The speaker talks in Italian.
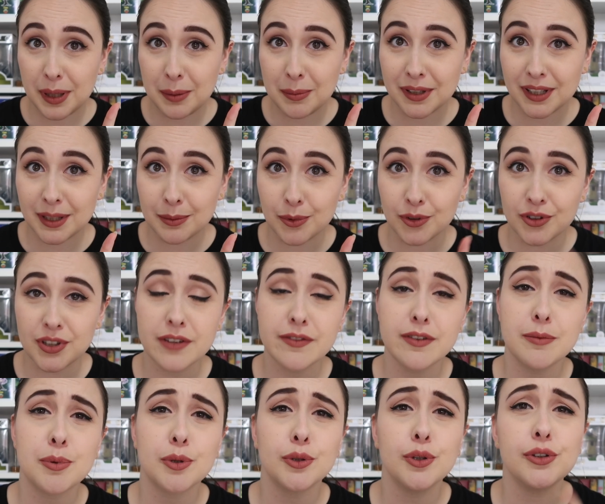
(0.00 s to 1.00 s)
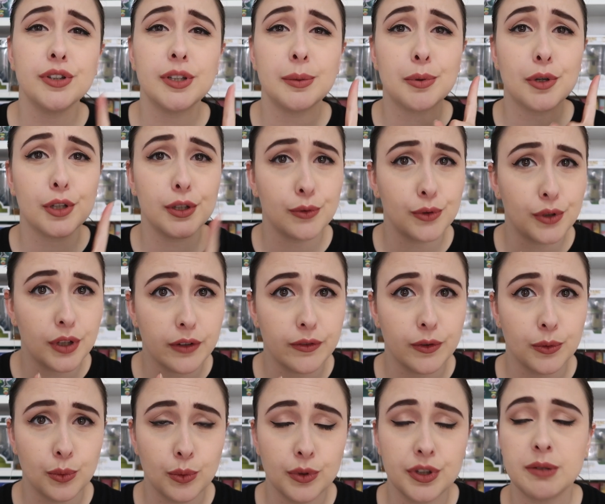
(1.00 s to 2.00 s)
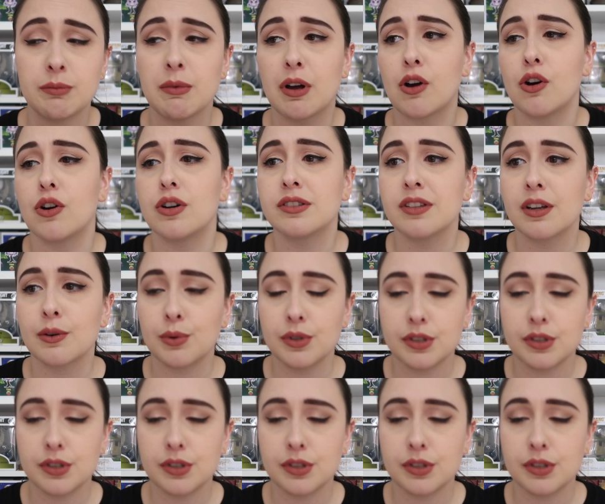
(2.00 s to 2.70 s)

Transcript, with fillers: Prima di mostrarvi i prodotti però devo dirvi un'ultima cosa,